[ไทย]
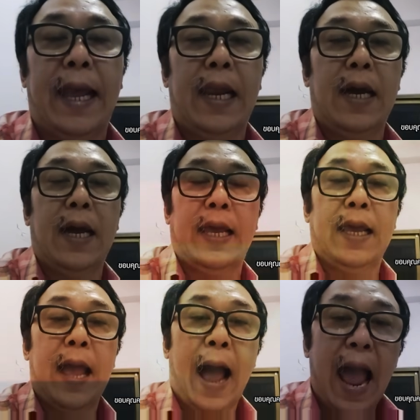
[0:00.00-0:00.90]
เทศเลย
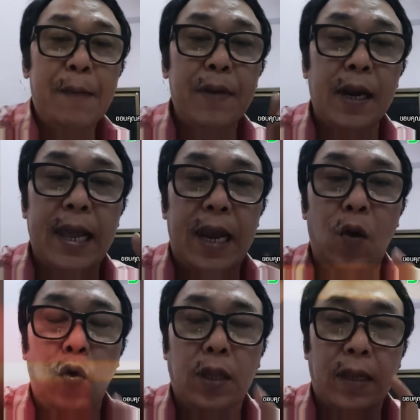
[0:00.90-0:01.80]
ให้เรียน
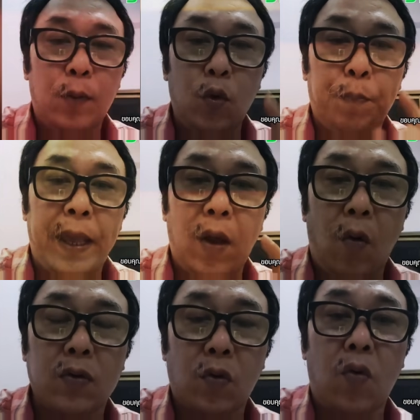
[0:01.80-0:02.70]
รู้รัฐธรรมนูญปี
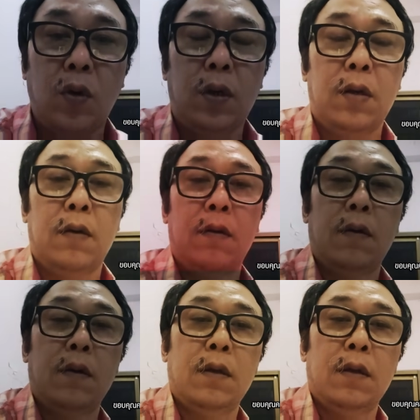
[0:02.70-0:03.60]

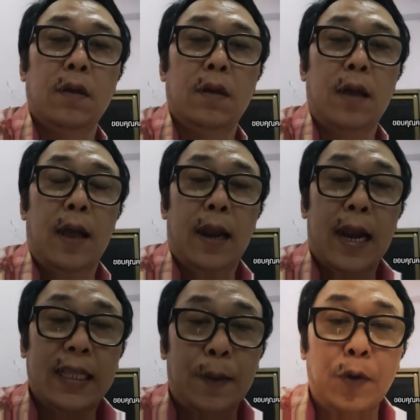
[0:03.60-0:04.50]

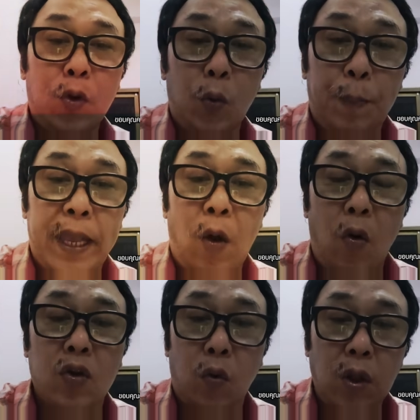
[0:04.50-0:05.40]
60 รัฐธรรมนูญปี
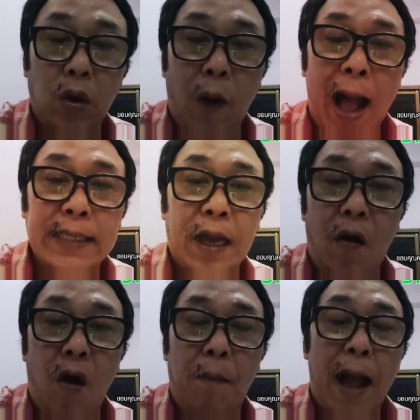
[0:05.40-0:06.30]
60 กว่าจะ
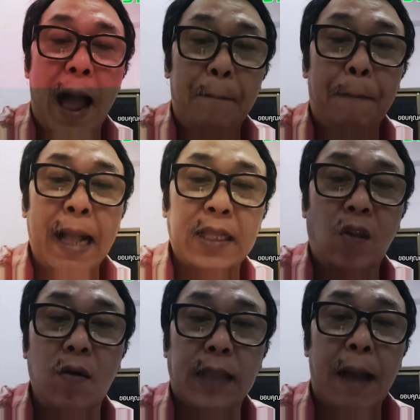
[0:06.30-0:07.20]
ออกมามัน
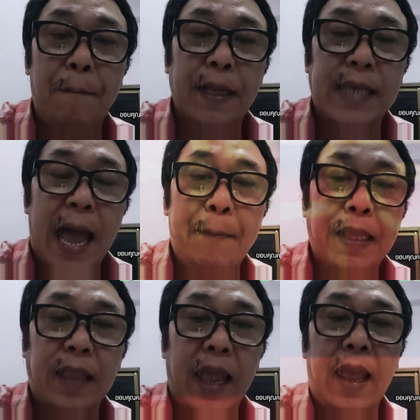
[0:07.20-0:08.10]
ต้องทำประชาม
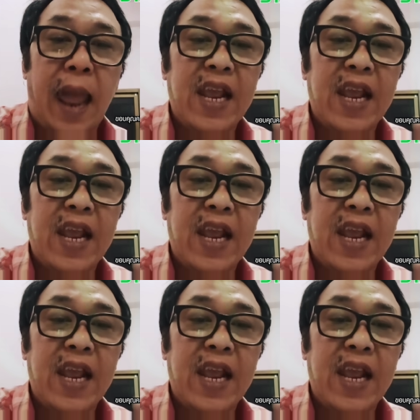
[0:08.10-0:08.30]
ติ